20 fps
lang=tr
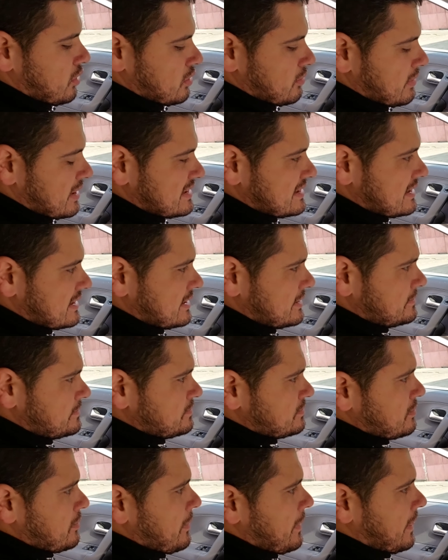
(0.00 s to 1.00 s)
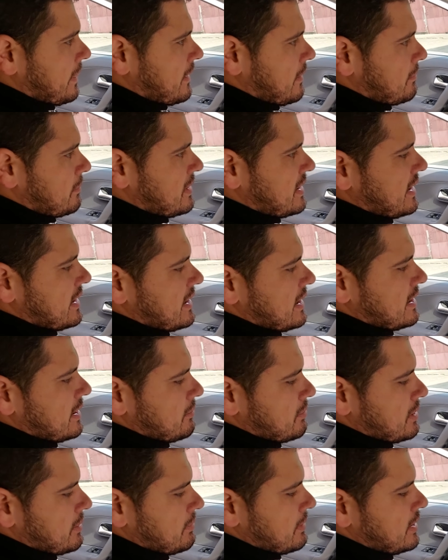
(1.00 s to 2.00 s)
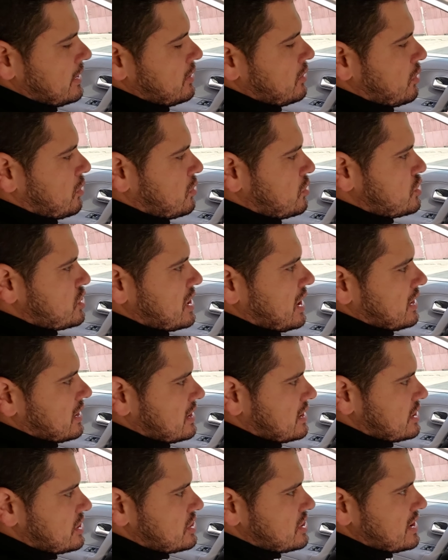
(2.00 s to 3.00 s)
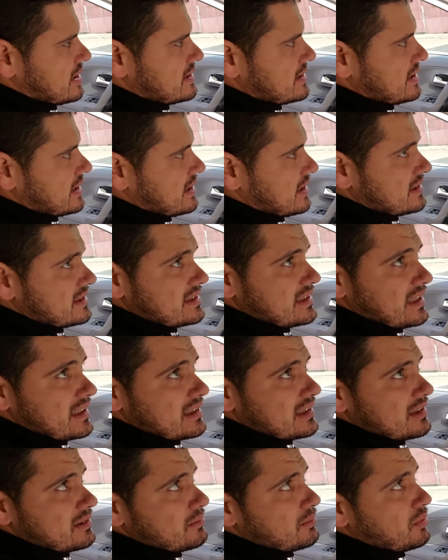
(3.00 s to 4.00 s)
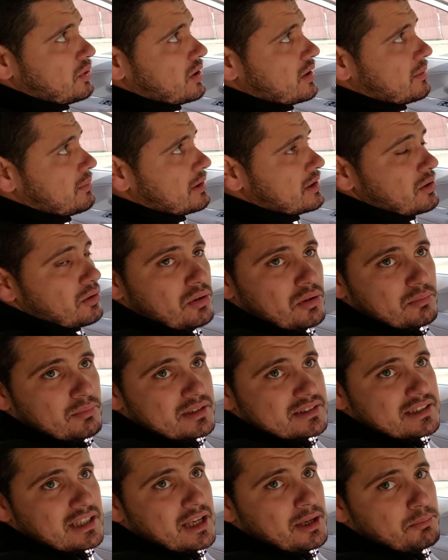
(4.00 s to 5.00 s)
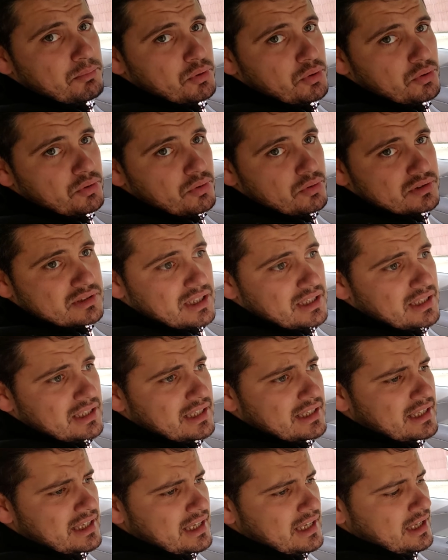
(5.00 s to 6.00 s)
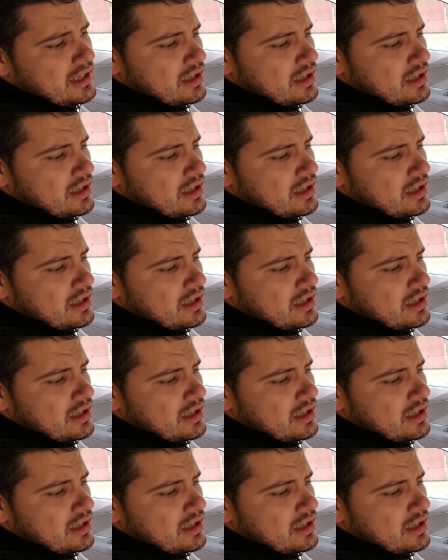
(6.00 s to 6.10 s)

olması bir de dediğim gibi yokuş kalkış destek asistanının bu arabada olması en büyük özellik.